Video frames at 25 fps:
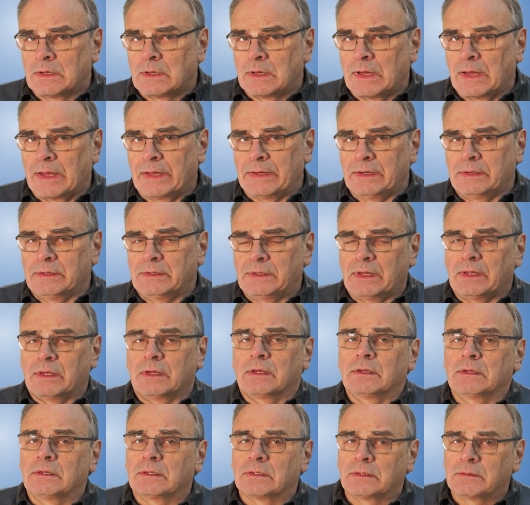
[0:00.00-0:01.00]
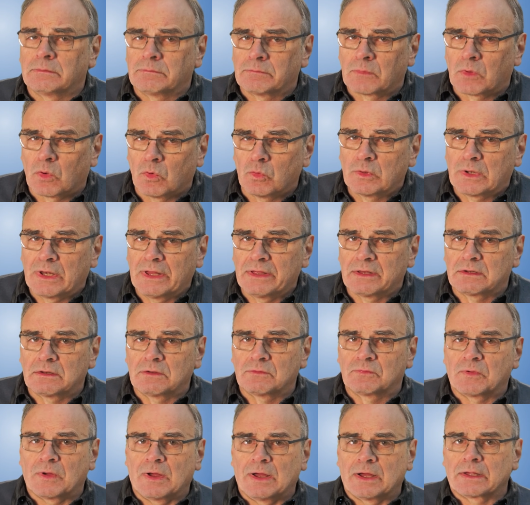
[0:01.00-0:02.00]
Eine der grundlegenden
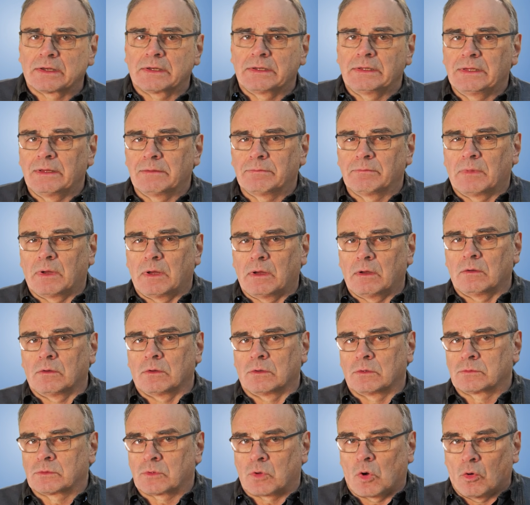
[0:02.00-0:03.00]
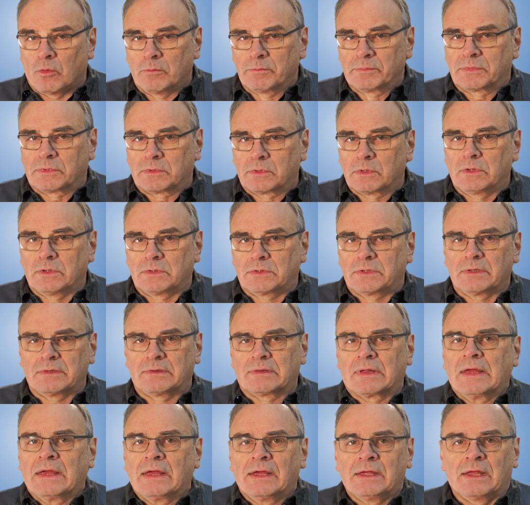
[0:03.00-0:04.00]
Fragen, die eben auch kommt, ist
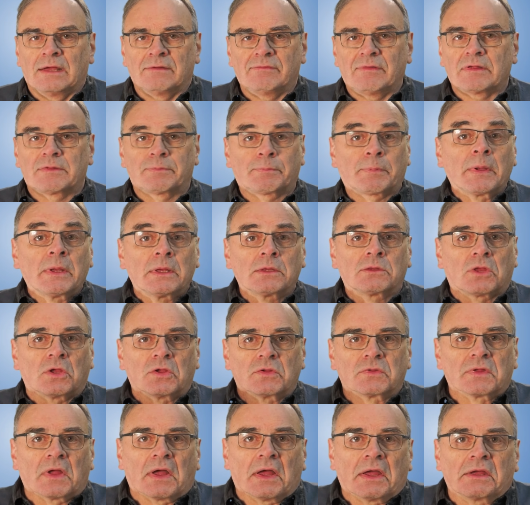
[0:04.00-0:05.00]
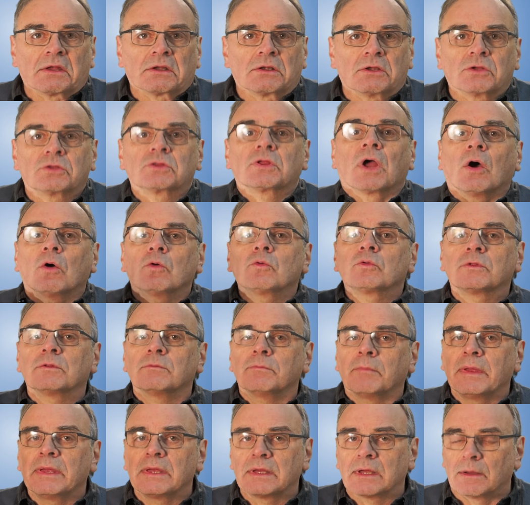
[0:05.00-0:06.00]
es, ja, was bringt es eigentlich, 1000
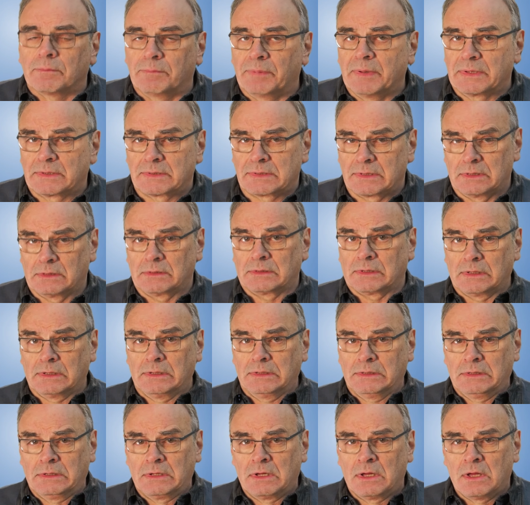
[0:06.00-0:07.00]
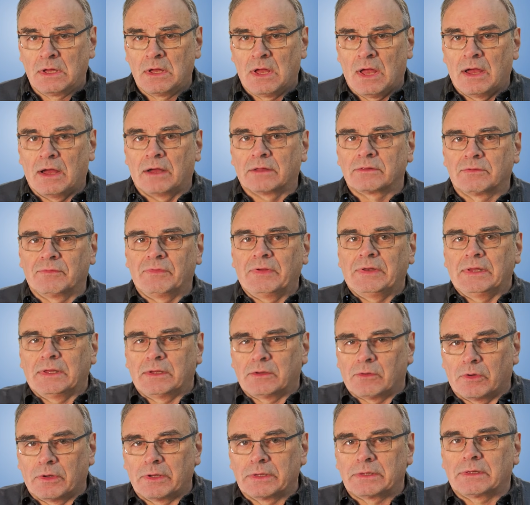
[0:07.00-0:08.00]
Megapixel? Ja? Also wenn ich
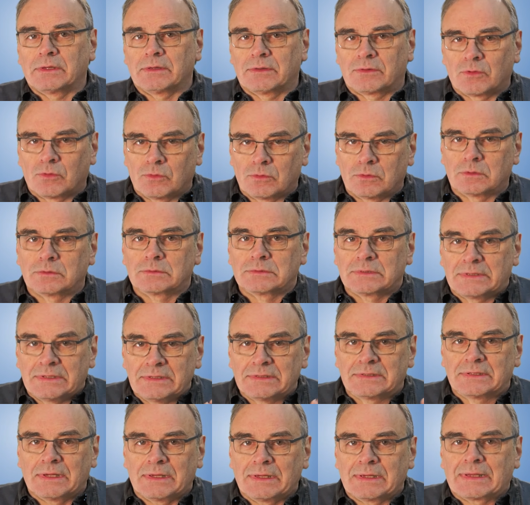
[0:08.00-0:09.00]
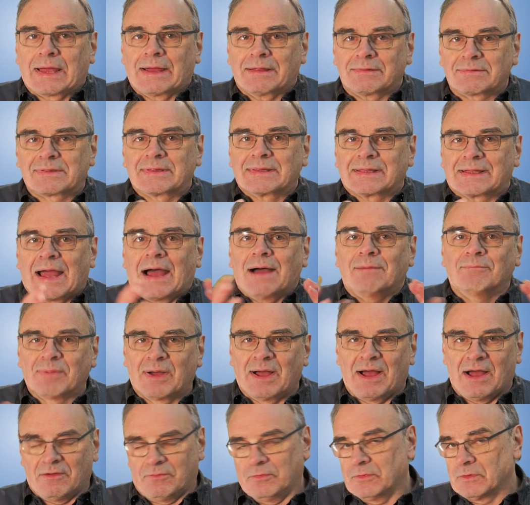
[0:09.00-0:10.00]
heute so diese ganzen
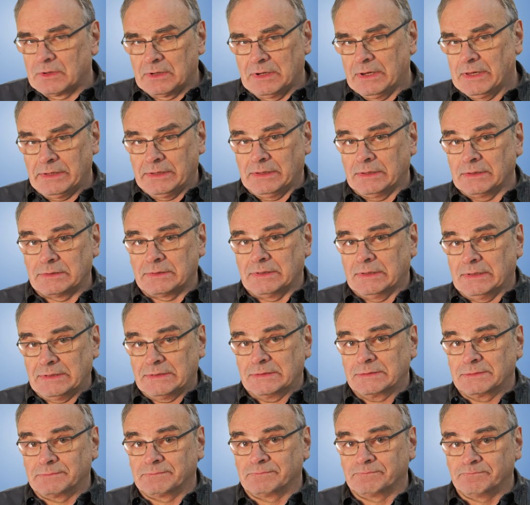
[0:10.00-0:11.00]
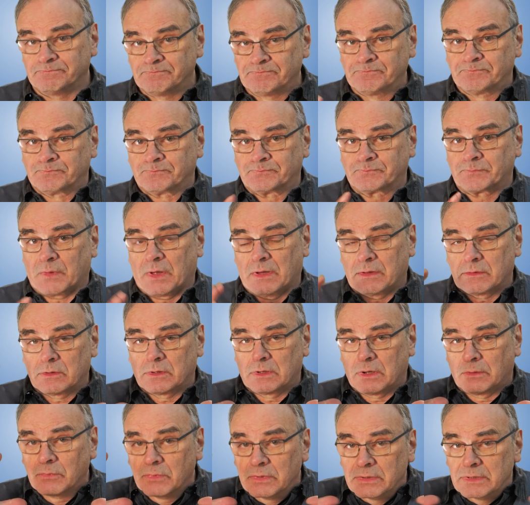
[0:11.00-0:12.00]
Kameravergleiche sehe, hm, also
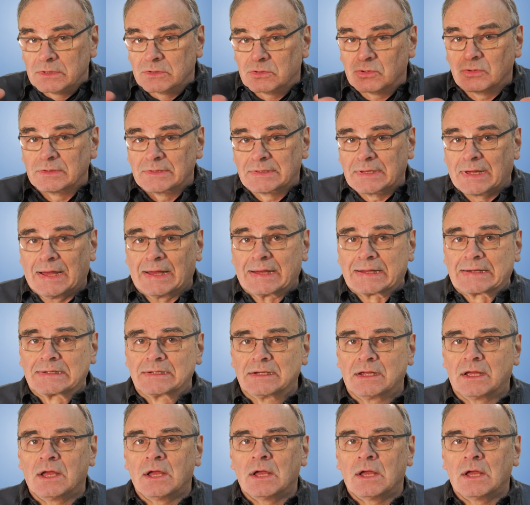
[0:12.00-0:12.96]
da muss ich schon sagen,